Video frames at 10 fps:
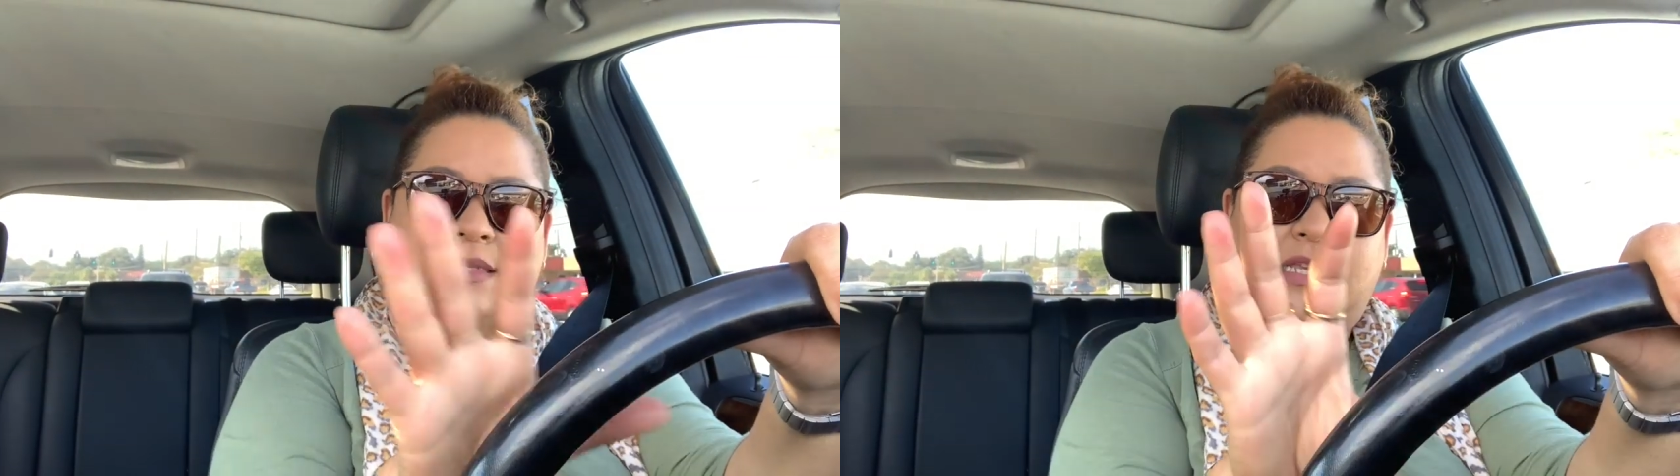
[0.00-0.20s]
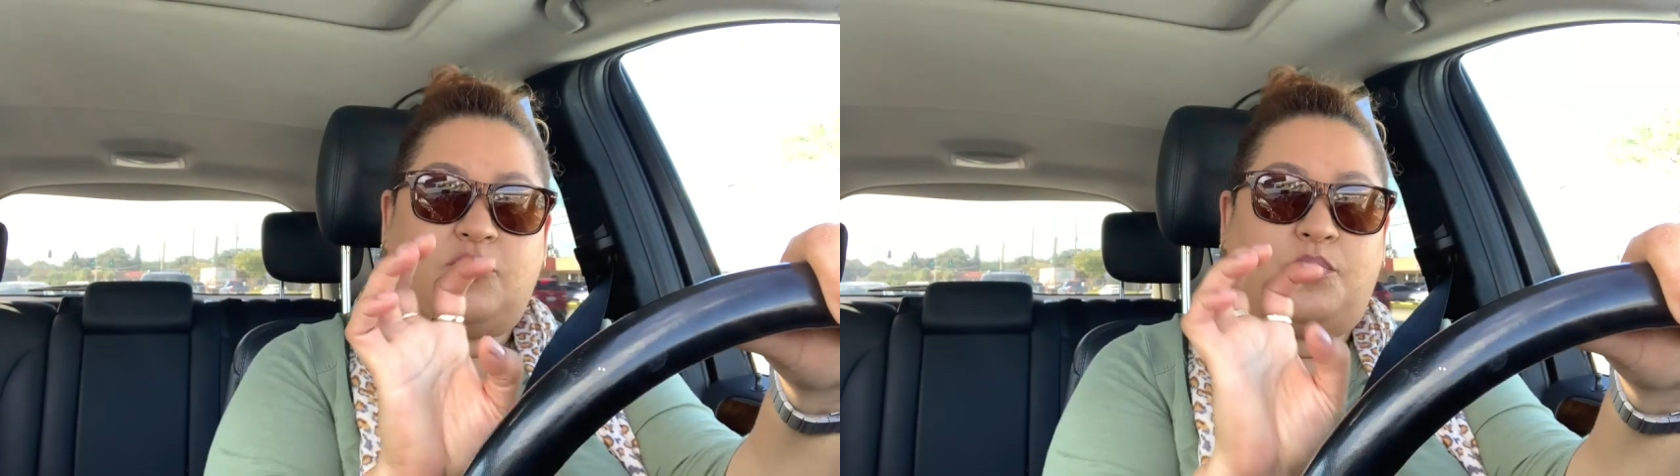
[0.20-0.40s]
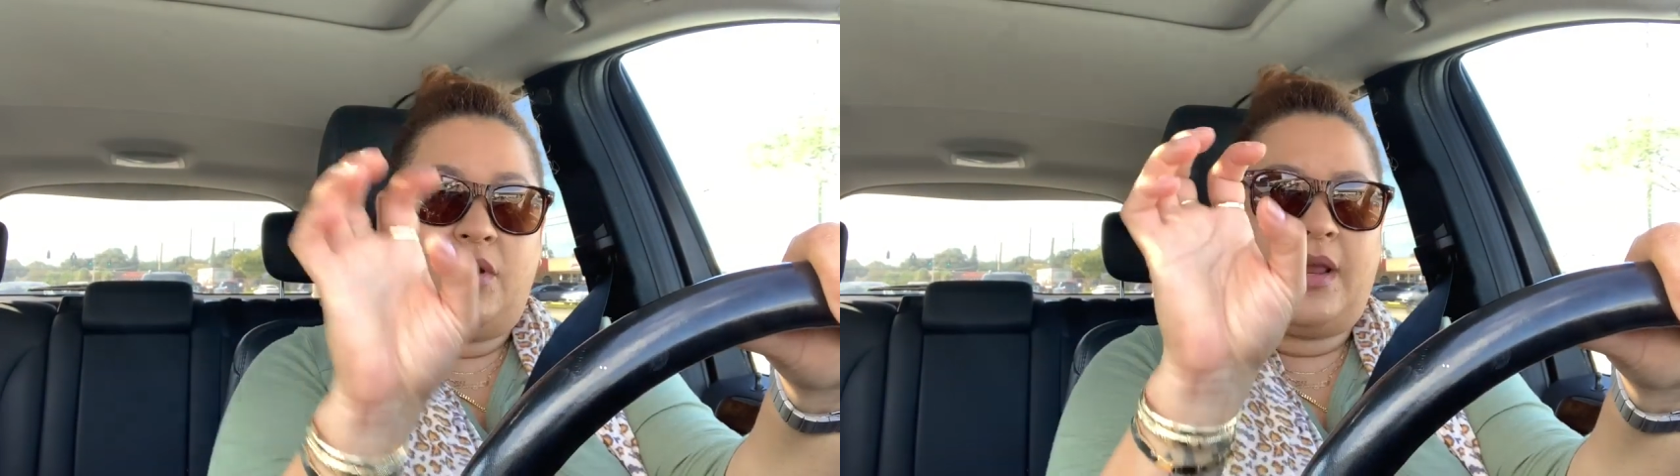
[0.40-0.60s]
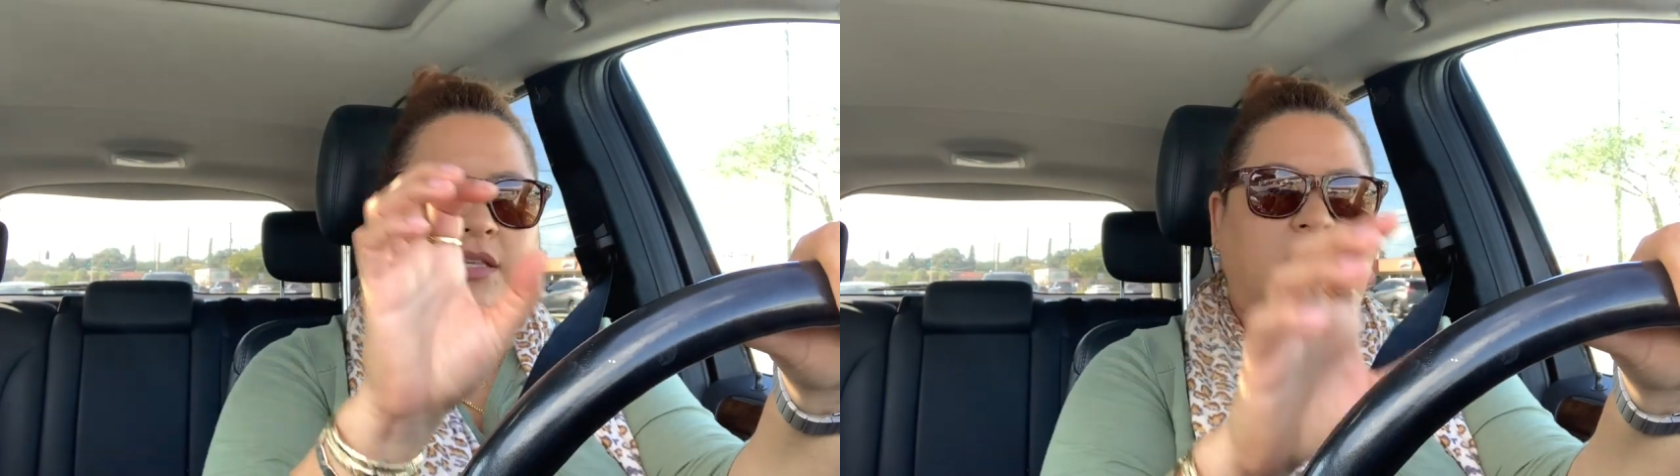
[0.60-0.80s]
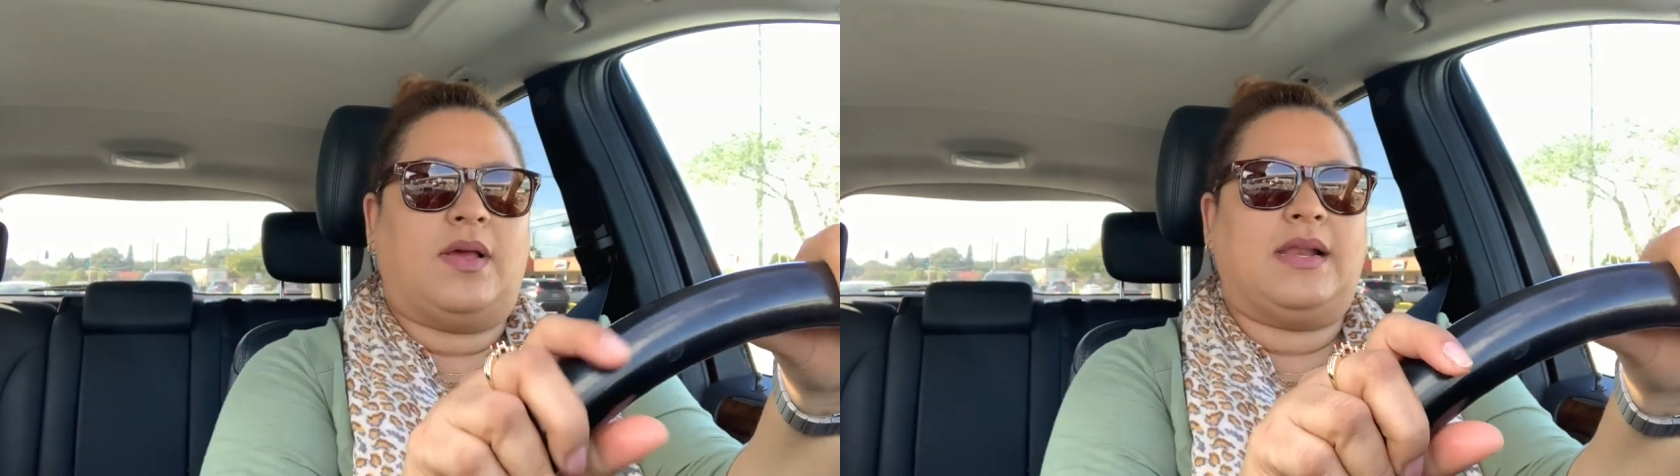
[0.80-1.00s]
Se supone
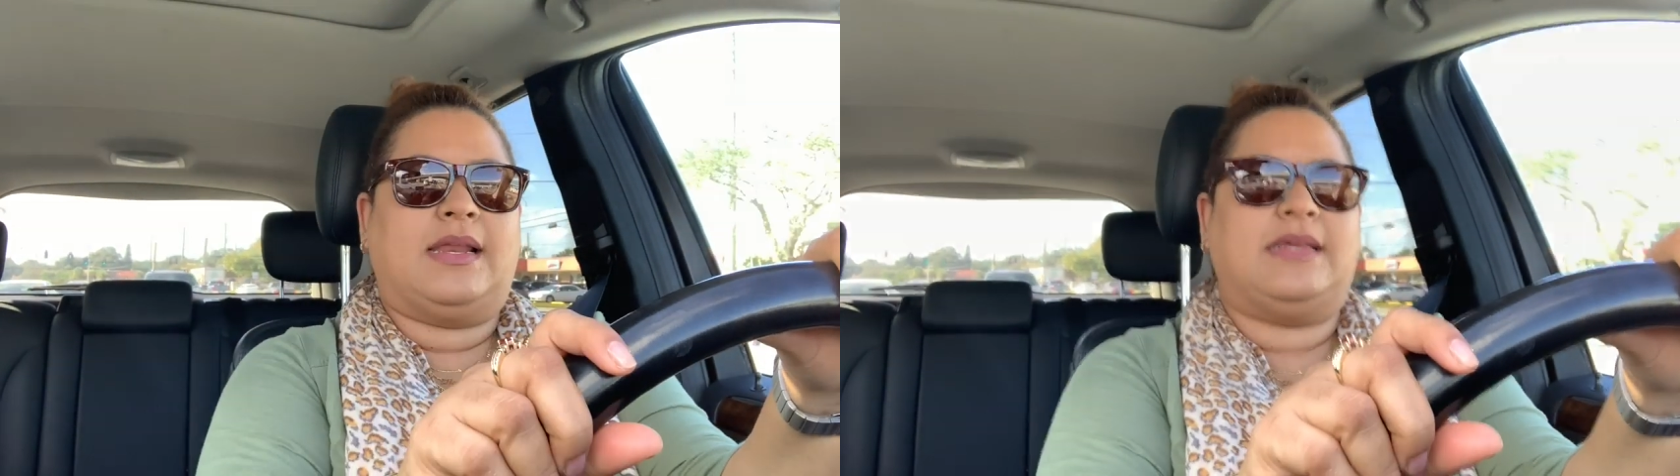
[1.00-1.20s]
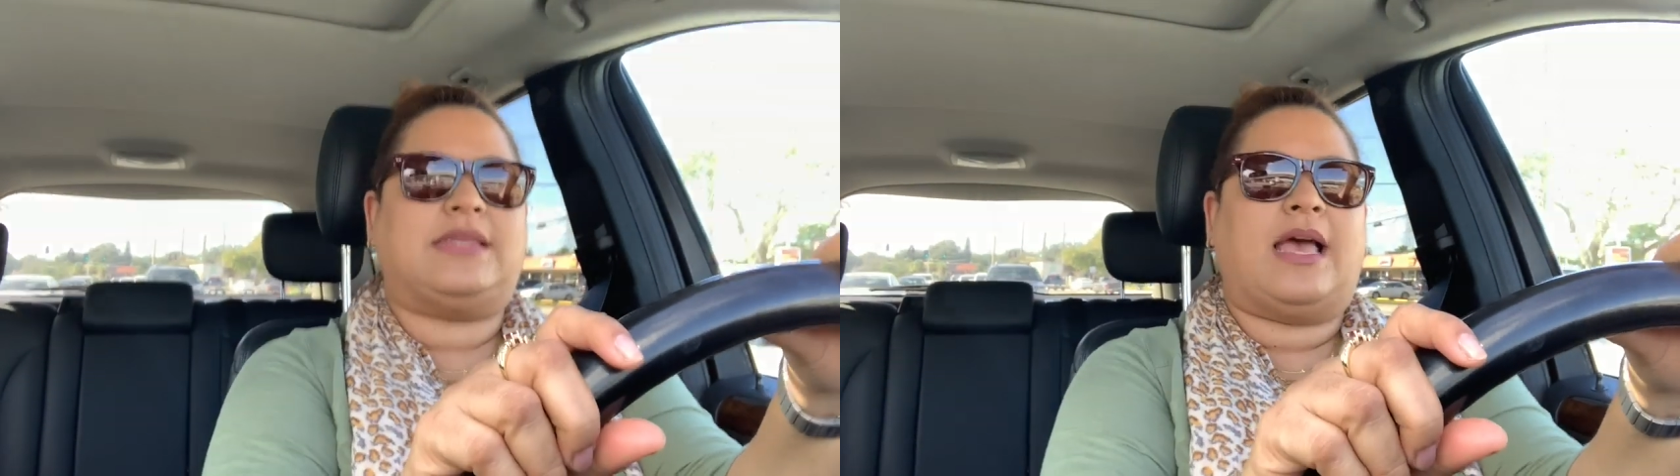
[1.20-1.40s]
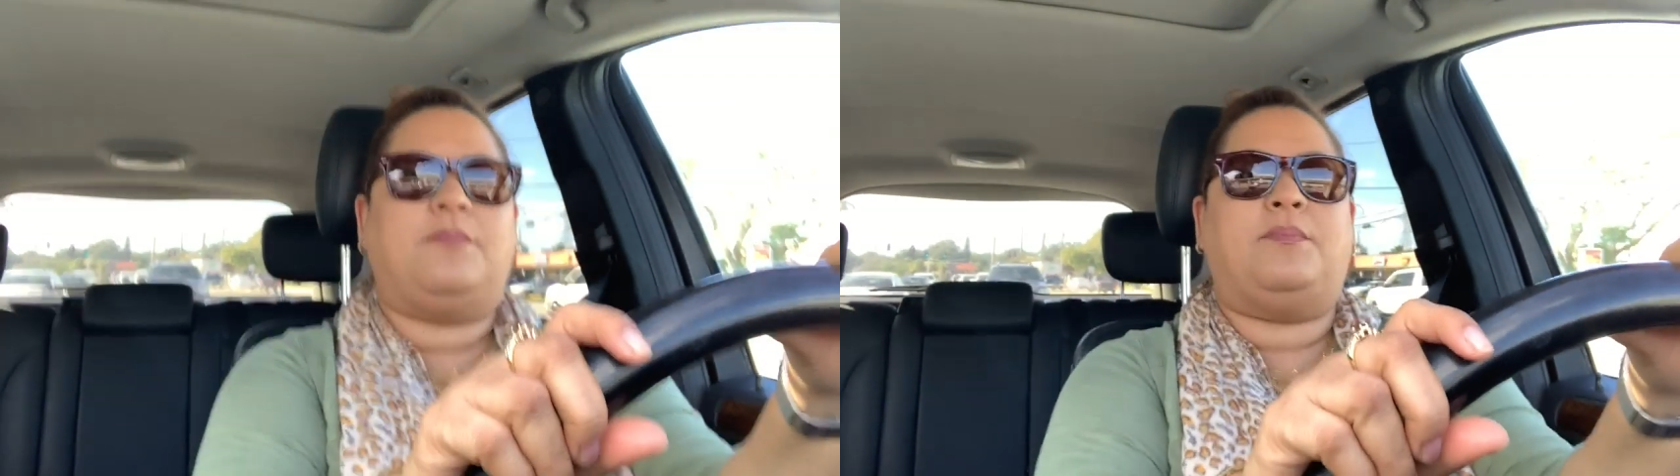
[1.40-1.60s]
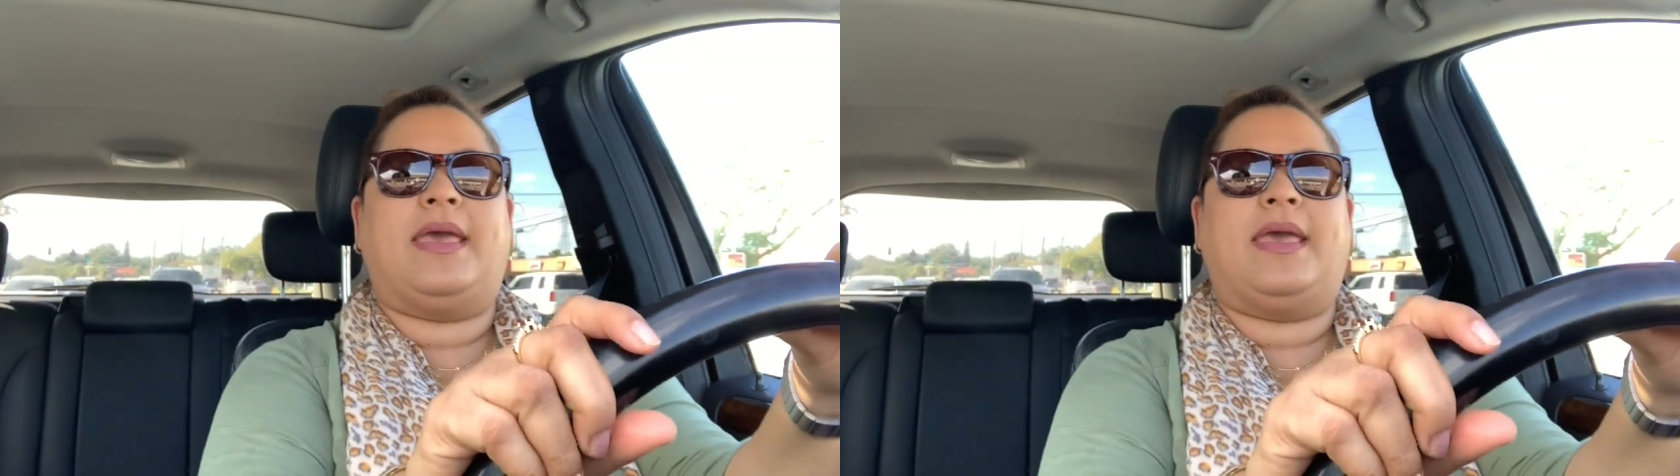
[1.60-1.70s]
que eso va al cristal,